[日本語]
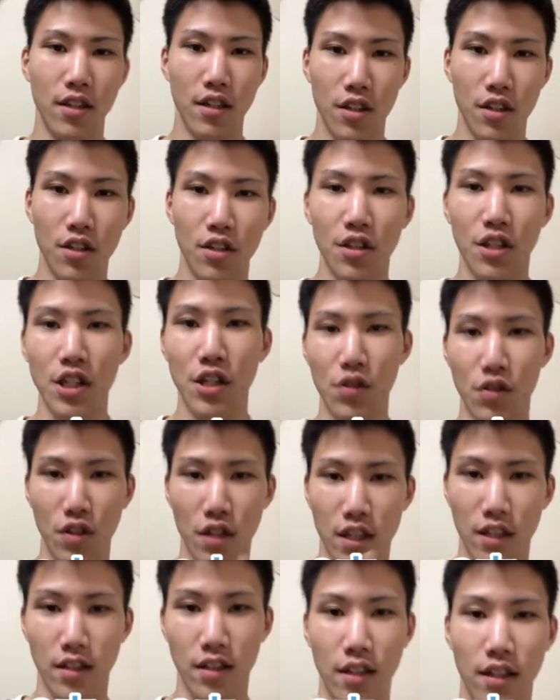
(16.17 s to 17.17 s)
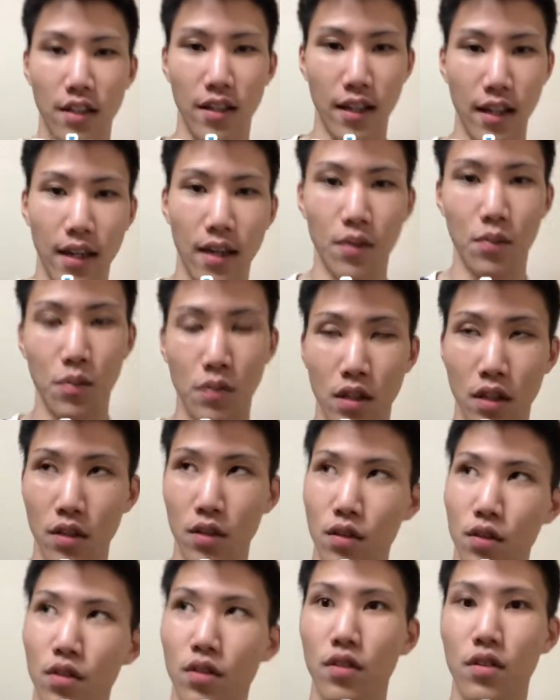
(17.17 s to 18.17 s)
2本買ったんで、まあ、
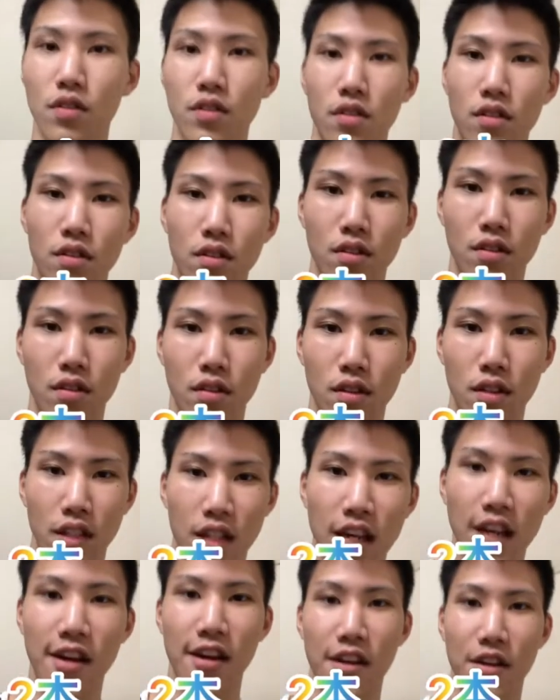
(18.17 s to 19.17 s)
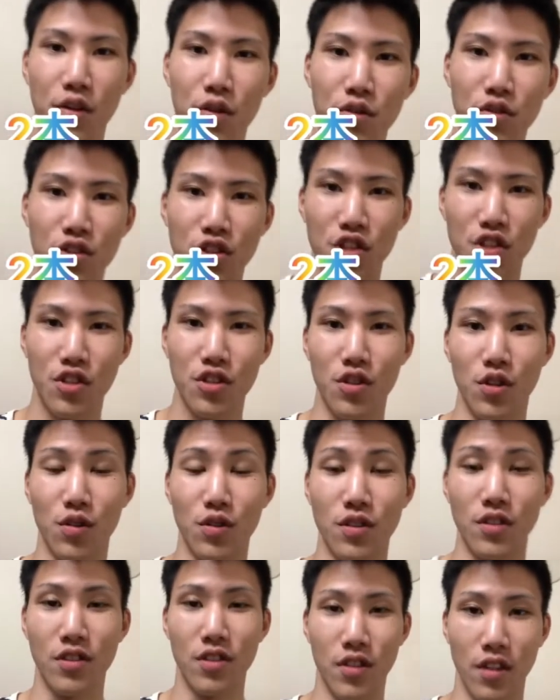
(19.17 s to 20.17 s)
計40色っ
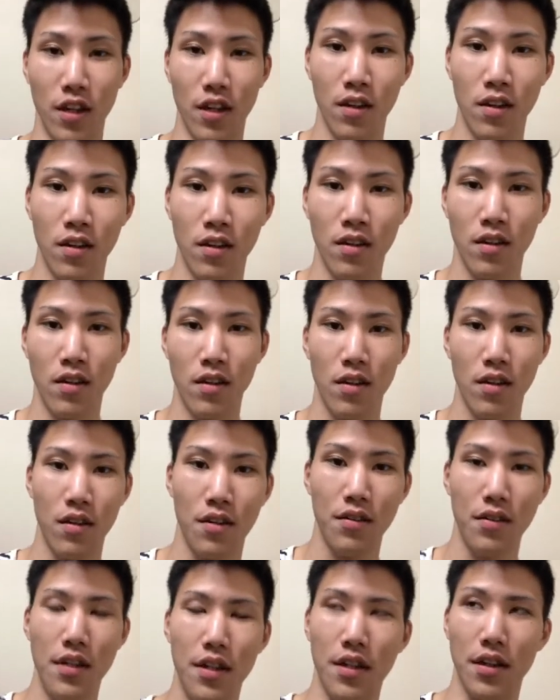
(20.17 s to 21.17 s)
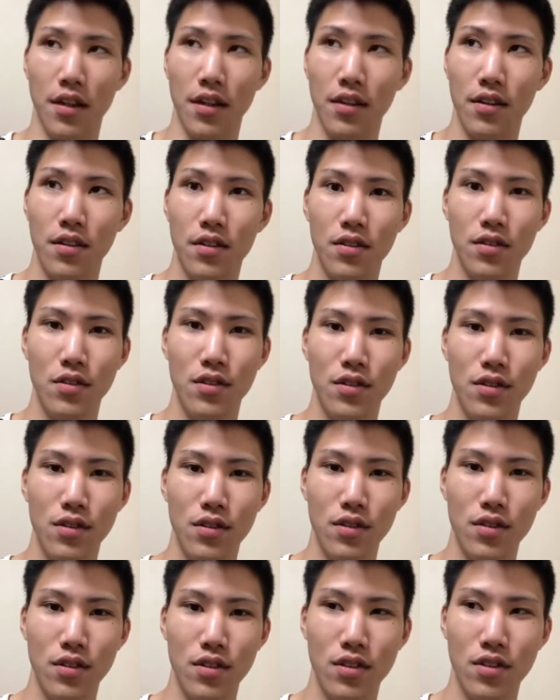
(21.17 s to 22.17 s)
すよね。で、10
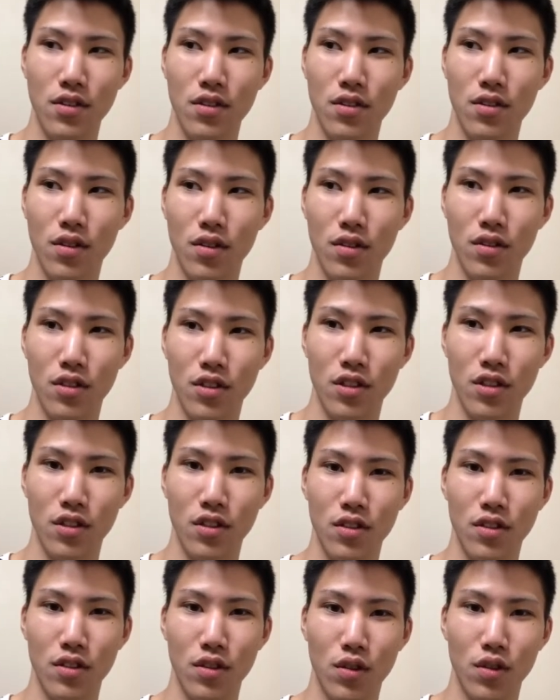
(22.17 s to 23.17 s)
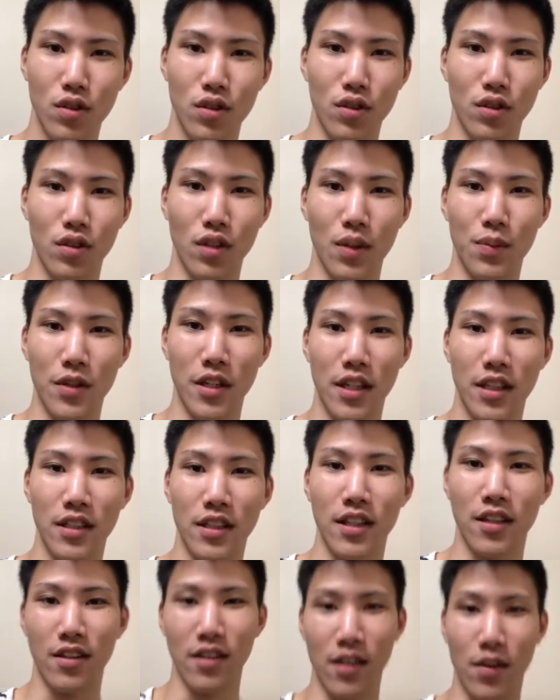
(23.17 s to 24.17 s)
色、15色とかも買ってる
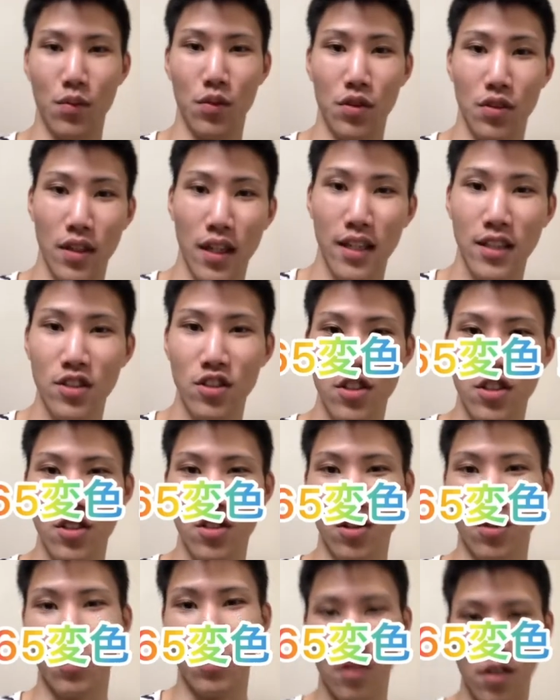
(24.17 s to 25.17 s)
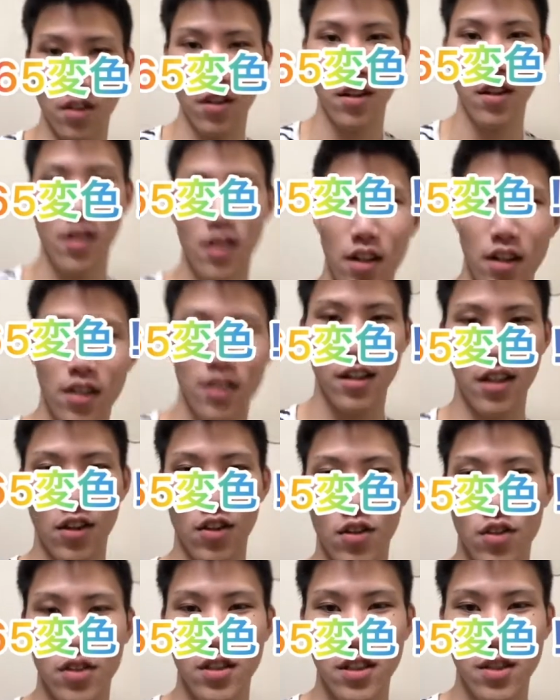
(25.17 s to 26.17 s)
から、もう何十色も楽
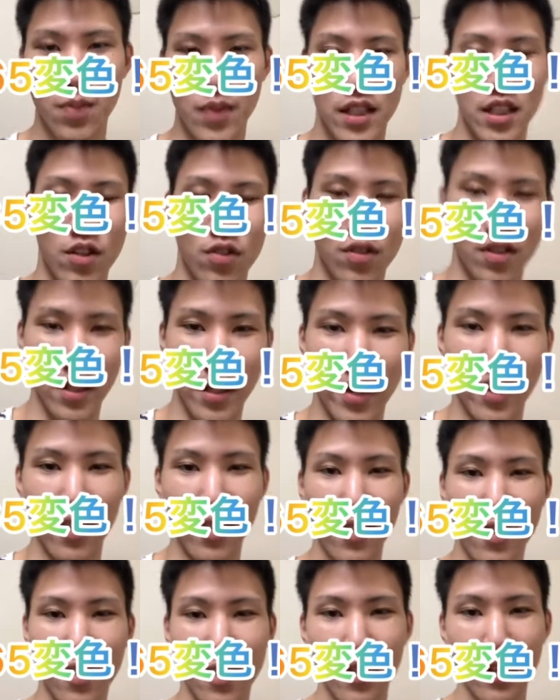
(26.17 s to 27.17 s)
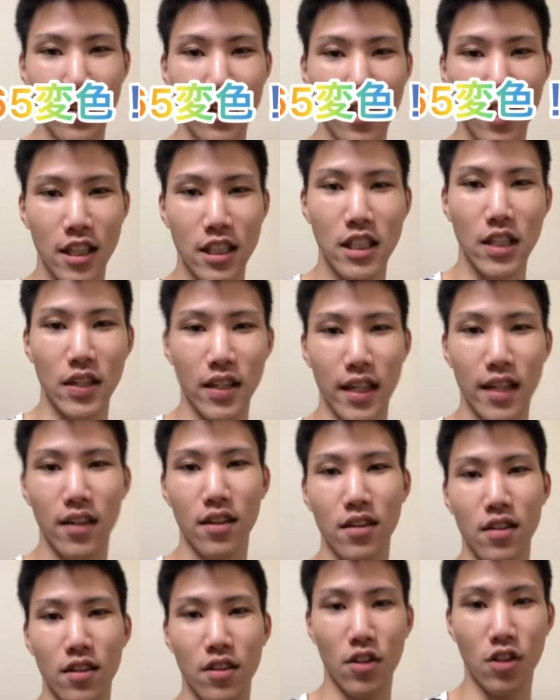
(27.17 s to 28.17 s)
しめちゃうんで、明日はね、
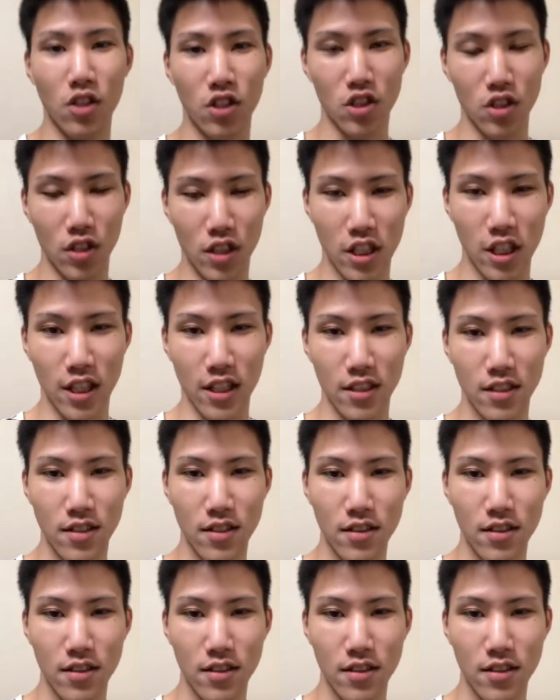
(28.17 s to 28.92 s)
よろしくお願いします。